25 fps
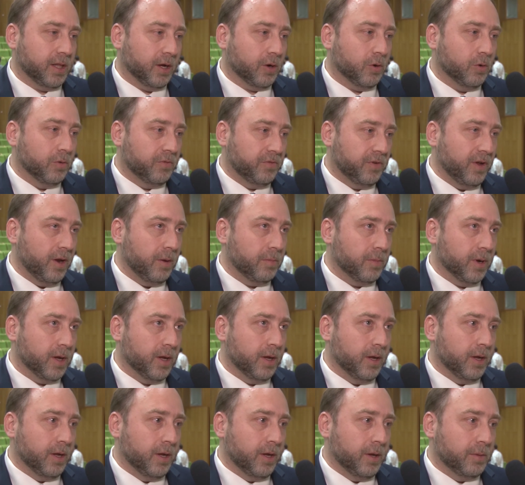такого фильма,
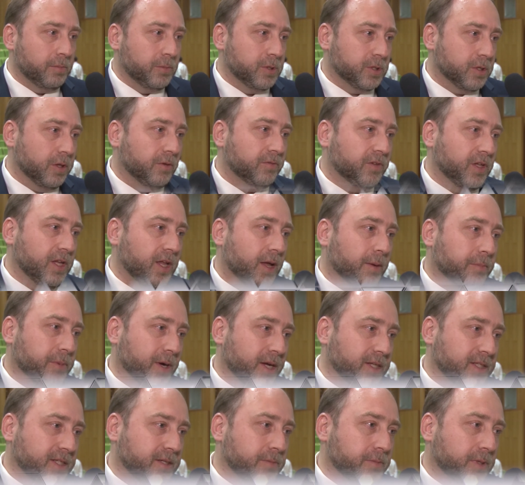безусловно,
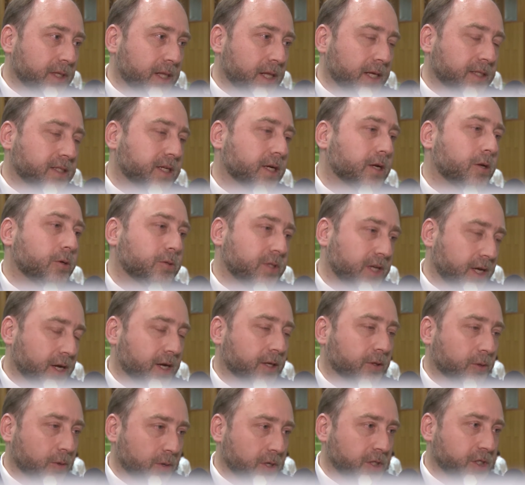необходимо для тех людей,
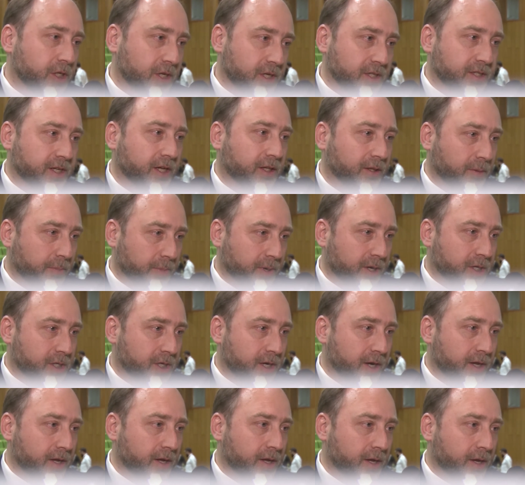которые через это
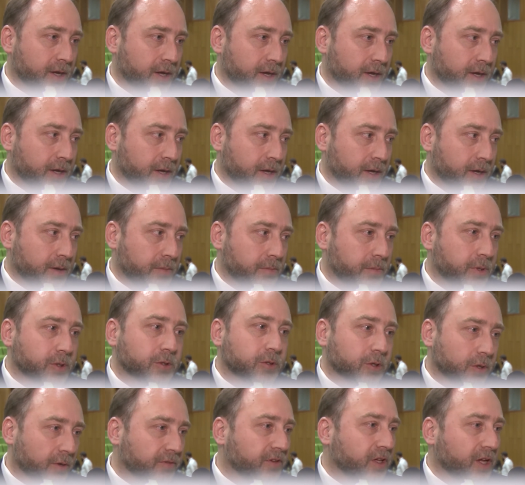прошли
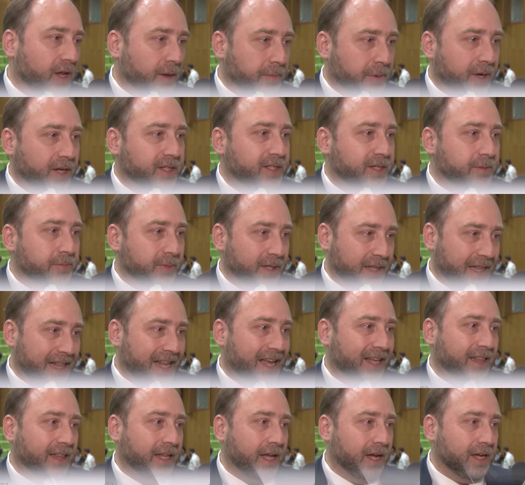безусловно, необходимо
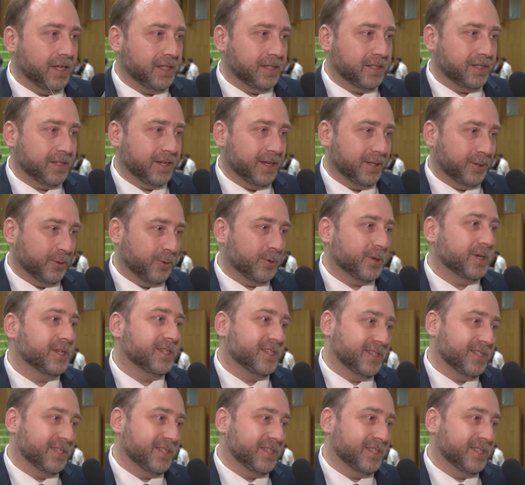для нас, которые